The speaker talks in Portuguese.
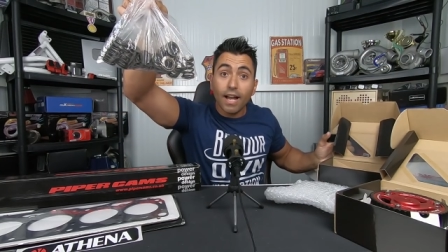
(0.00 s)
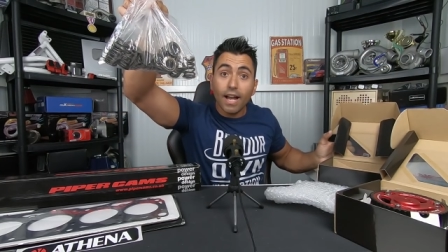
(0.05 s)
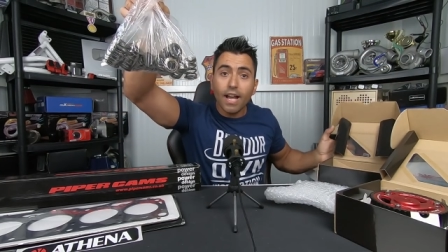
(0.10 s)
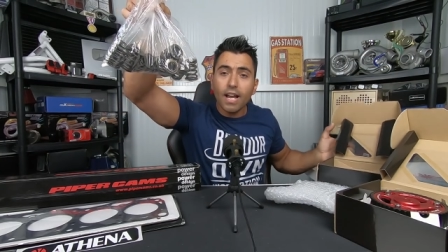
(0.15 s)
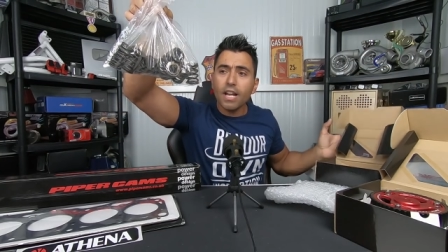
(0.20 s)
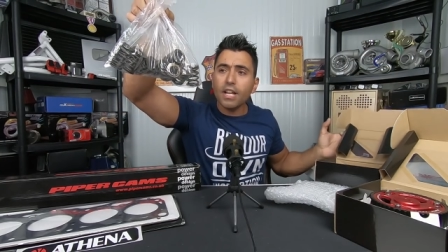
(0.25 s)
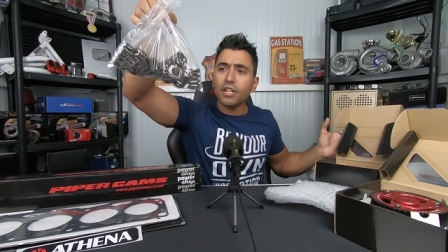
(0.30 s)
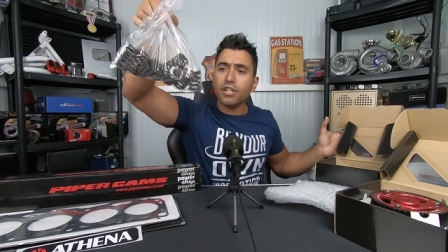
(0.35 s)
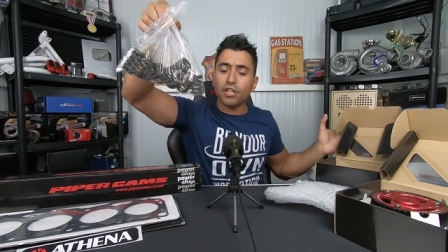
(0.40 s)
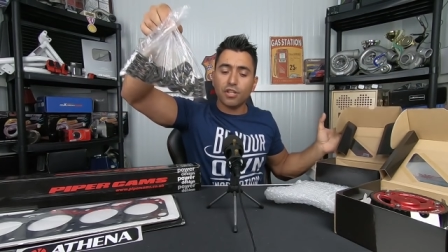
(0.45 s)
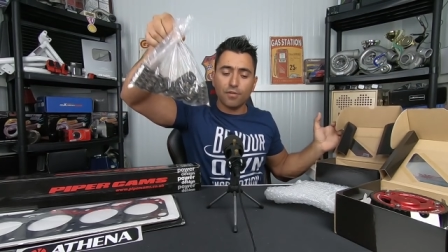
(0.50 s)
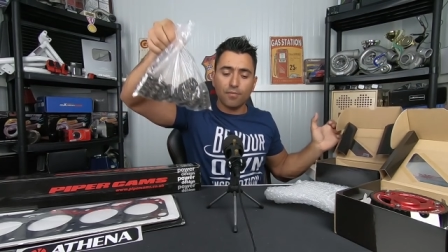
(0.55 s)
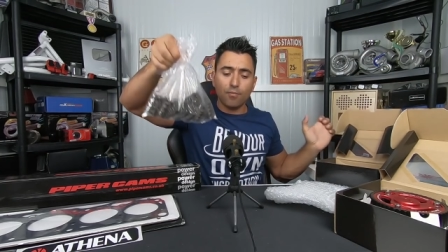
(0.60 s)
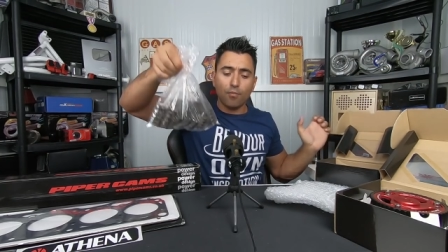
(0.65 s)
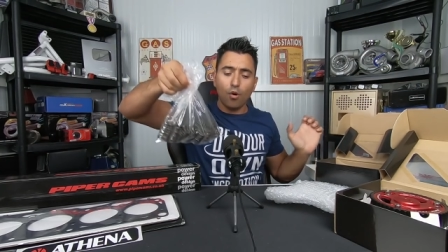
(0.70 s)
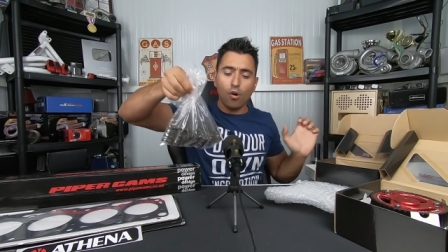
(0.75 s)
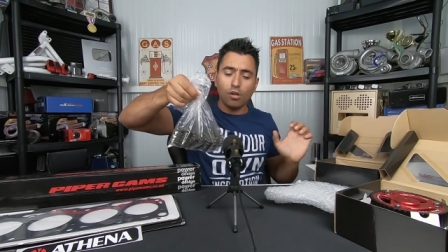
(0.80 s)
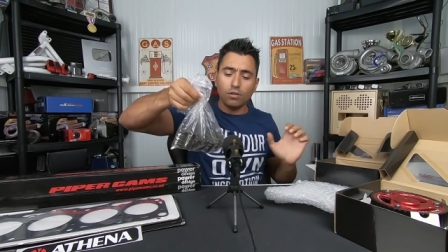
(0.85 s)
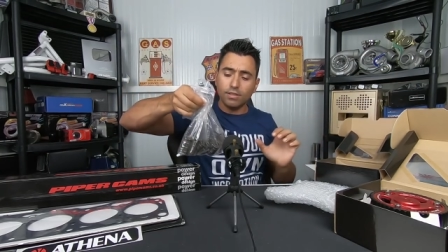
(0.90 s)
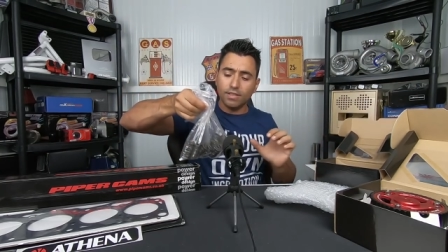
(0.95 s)
As
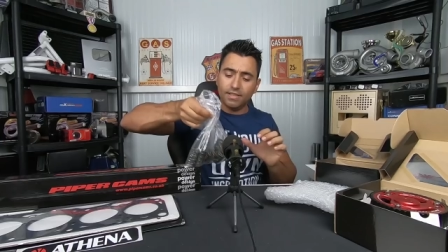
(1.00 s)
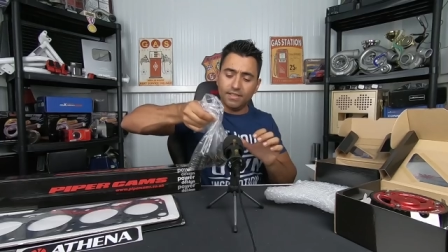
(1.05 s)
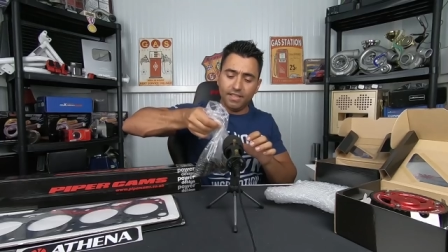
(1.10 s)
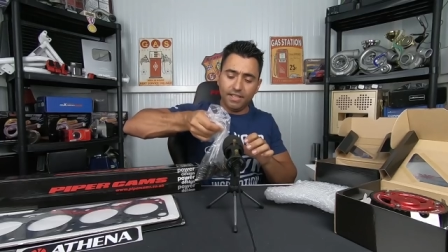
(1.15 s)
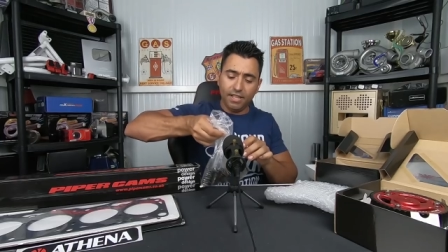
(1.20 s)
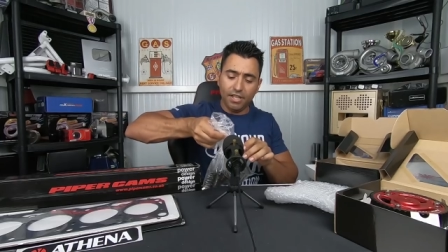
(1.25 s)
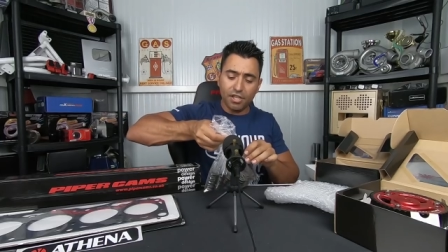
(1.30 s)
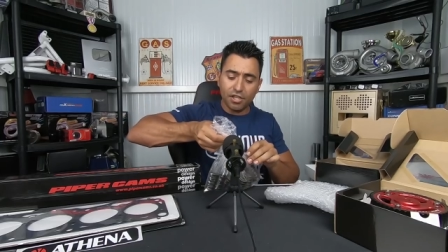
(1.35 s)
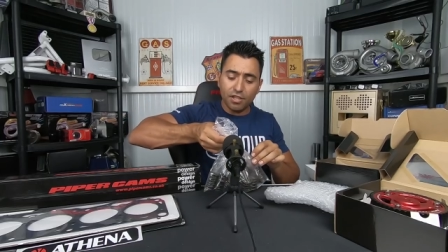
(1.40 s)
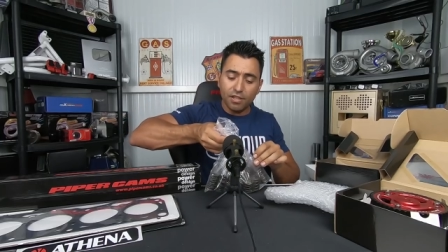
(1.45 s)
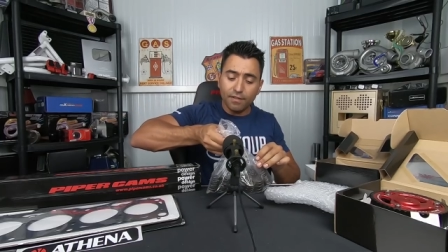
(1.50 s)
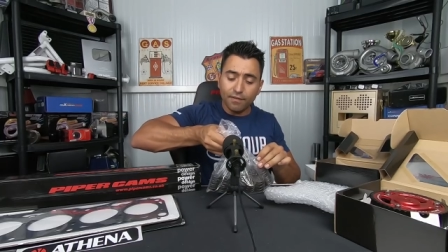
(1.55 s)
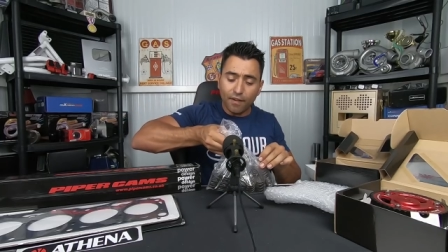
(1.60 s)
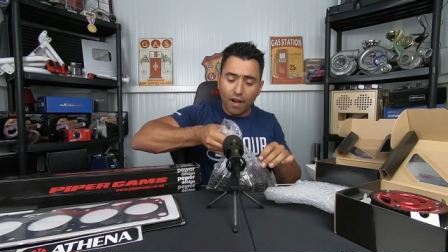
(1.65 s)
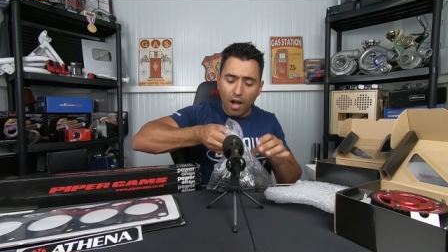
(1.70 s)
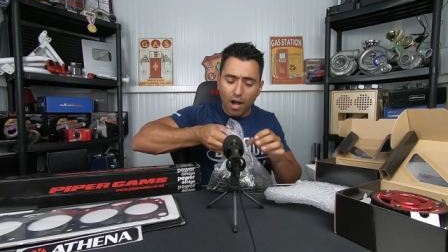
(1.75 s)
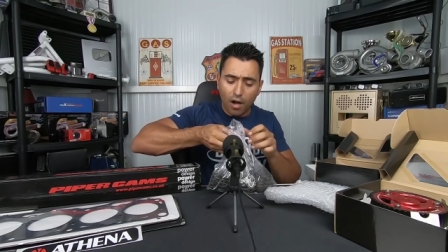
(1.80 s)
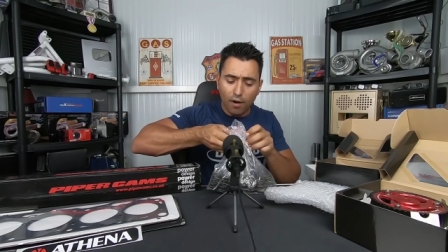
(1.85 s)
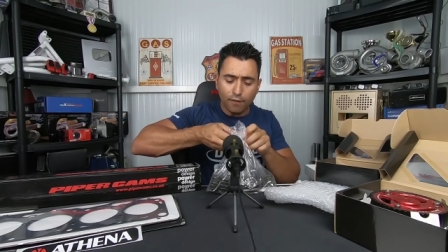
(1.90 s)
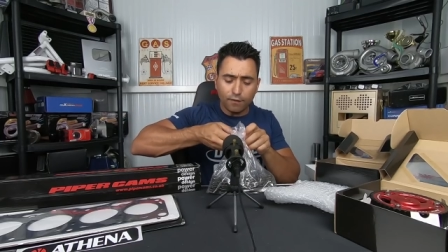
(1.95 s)
molazinhas de
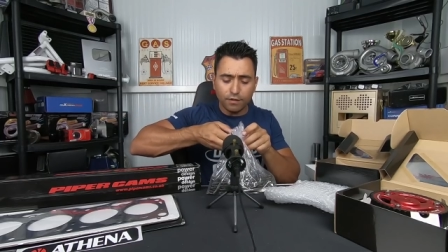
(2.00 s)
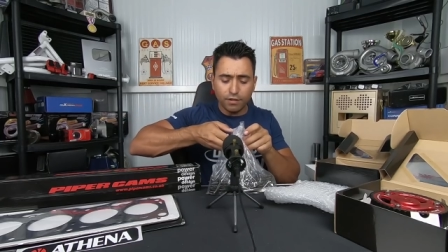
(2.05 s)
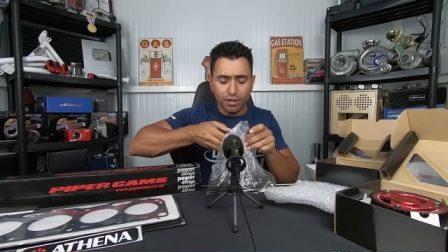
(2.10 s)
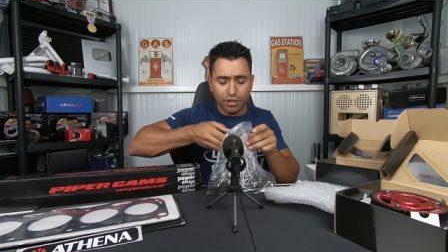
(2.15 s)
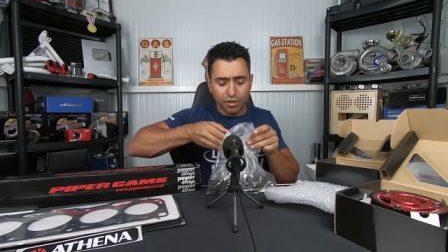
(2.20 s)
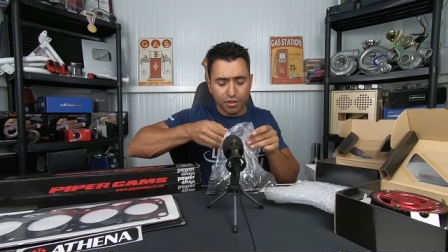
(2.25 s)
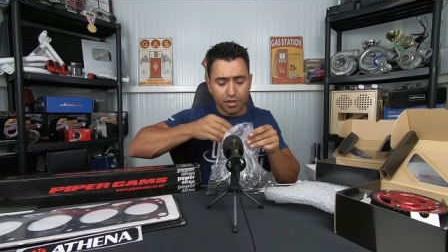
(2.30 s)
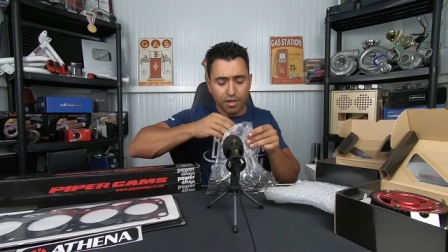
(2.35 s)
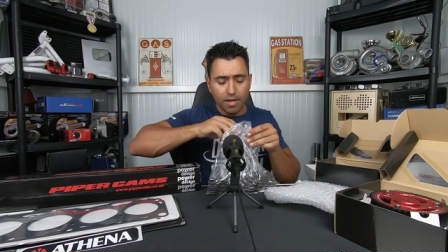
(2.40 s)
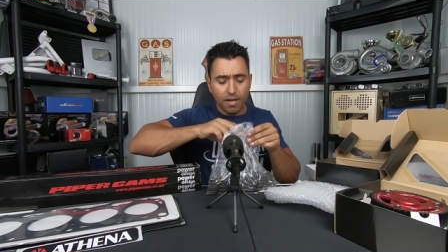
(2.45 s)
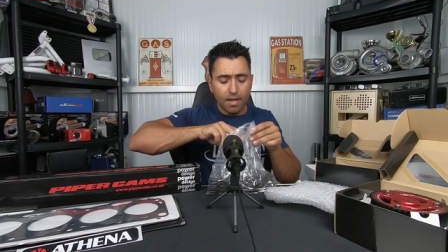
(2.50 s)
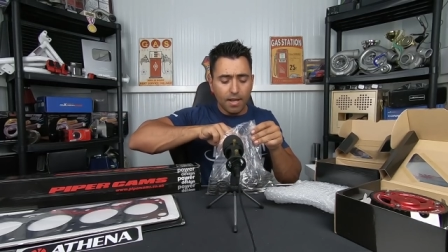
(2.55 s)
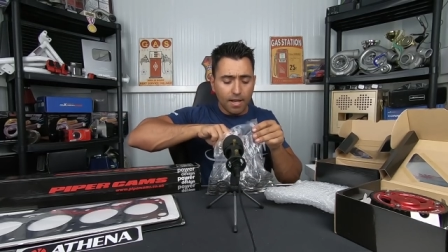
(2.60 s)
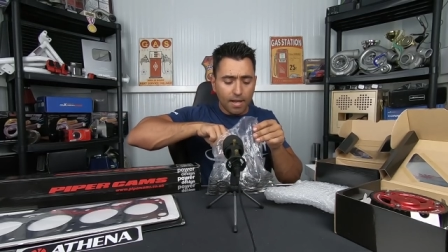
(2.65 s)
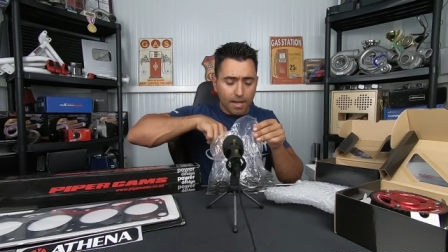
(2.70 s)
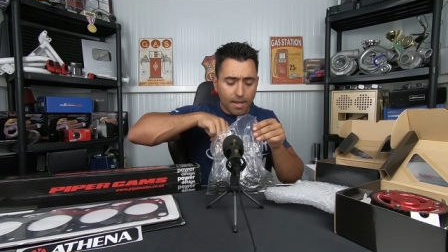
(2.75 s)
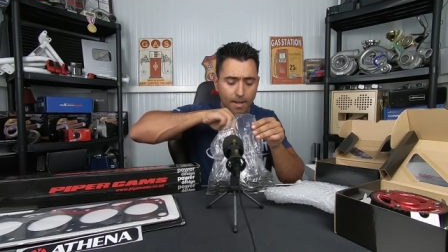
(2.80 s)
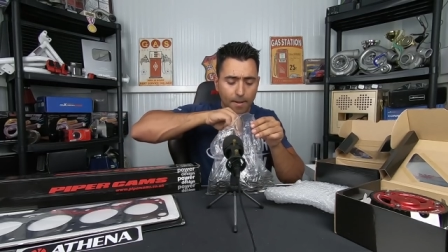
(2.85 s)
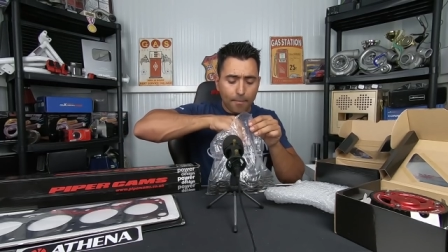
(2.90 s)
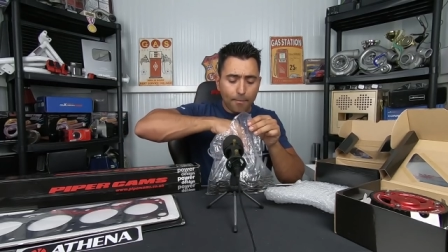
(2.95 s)
válvulas
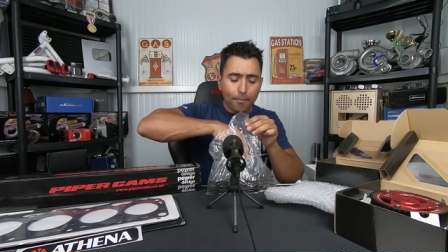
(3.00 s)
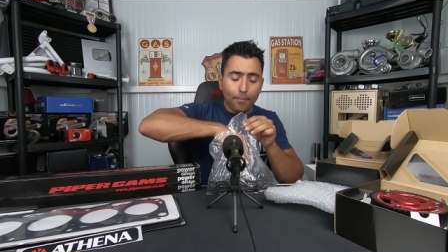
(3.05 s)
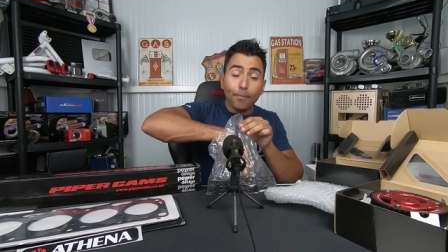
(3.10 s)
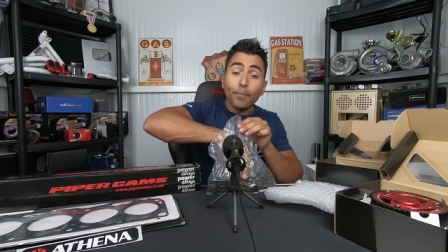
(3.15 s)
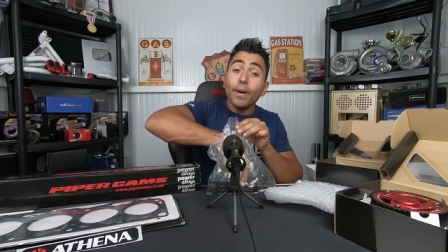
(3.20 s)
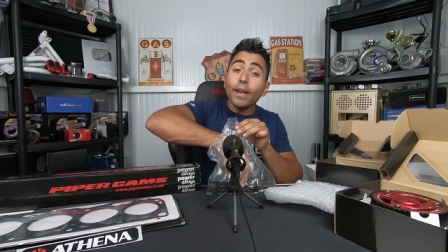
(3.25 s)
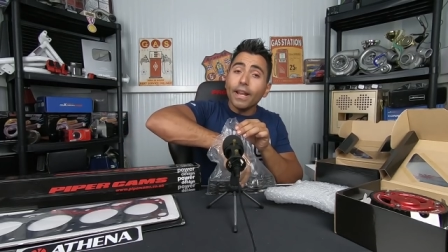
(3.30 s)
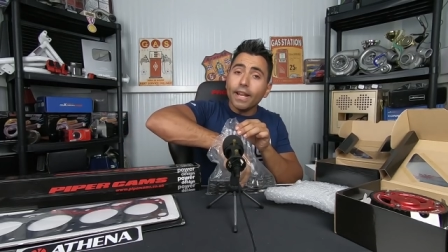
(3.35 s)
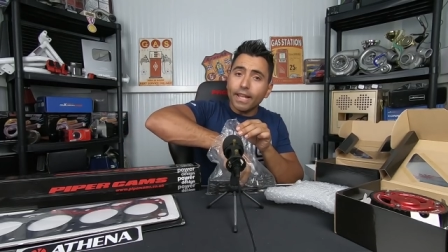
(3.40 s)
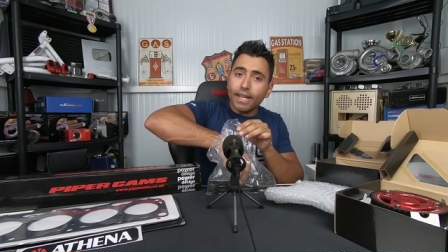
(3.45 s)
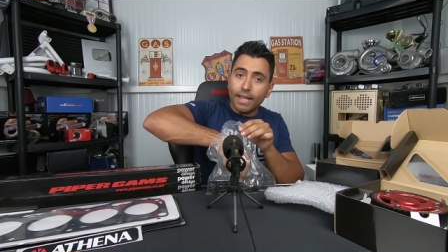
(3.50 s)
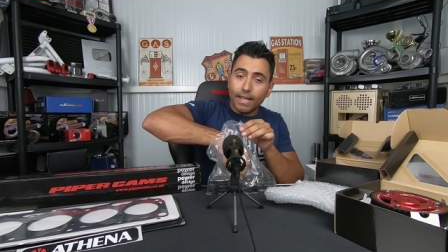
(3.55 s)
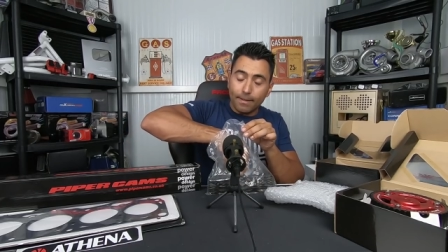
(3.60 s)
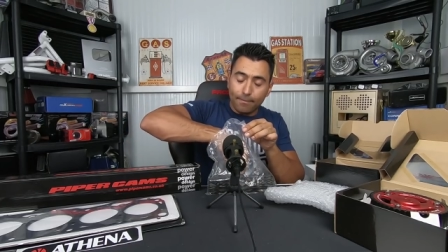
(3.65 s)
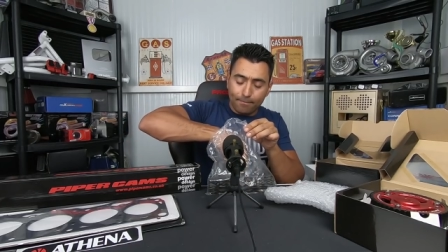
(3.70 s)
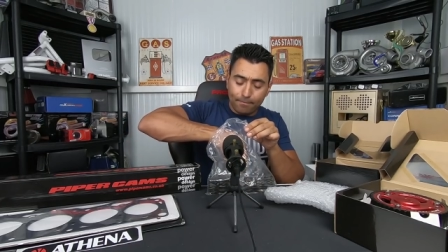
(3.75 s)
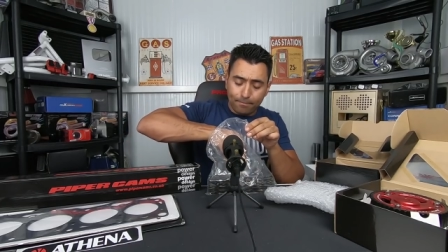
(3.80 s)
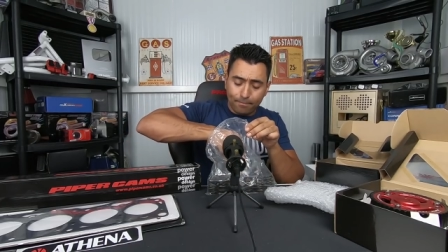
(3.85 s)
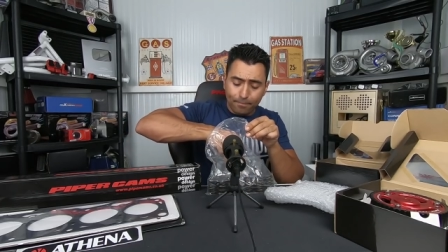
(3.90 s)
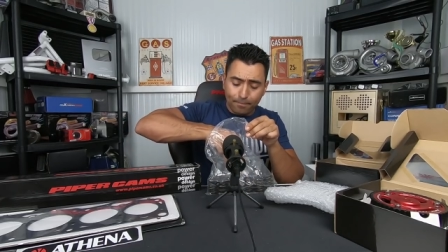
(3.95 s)
para quê?